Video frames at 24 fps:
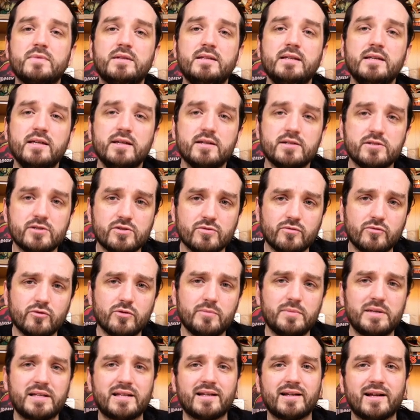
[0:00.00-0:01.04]
die sowohl
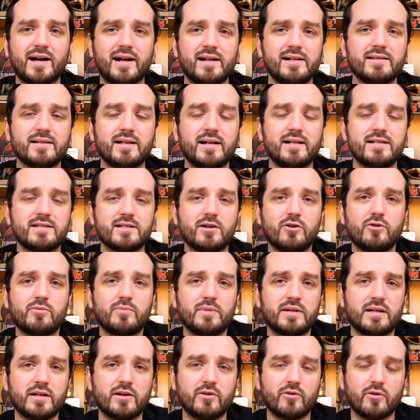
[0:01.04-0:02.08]
mit den alten als auch
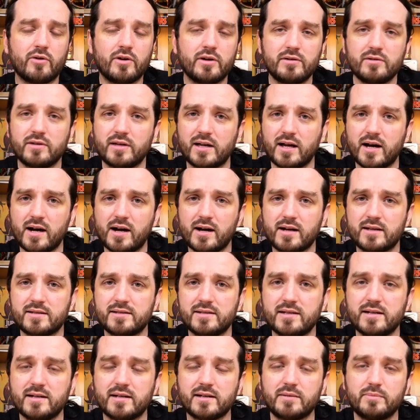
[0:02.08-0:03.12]
mit den neuen
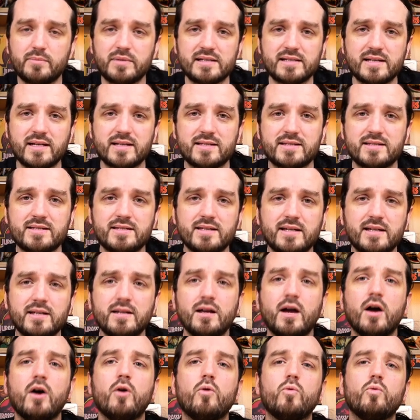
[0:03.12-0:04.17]
Charakteren besetzt
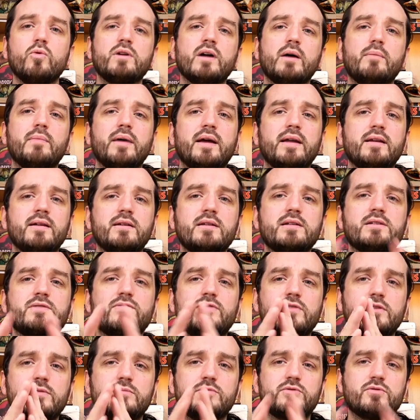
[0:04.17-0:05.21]
sind und am Ende des
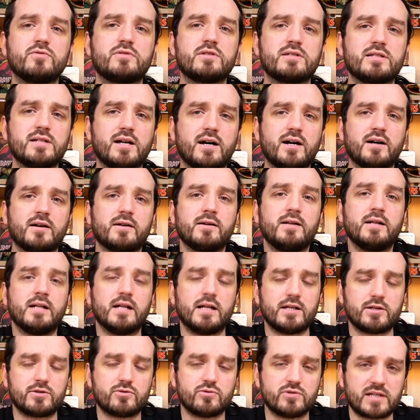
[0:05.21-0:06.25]
Films sozusagen
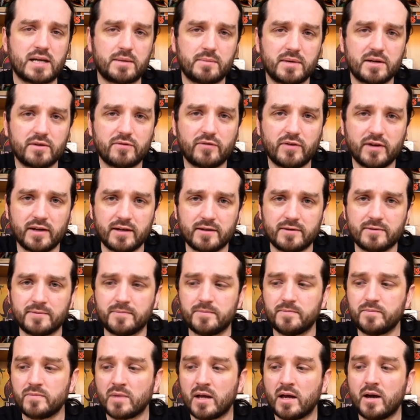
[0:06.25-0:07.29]
zusammenfinden.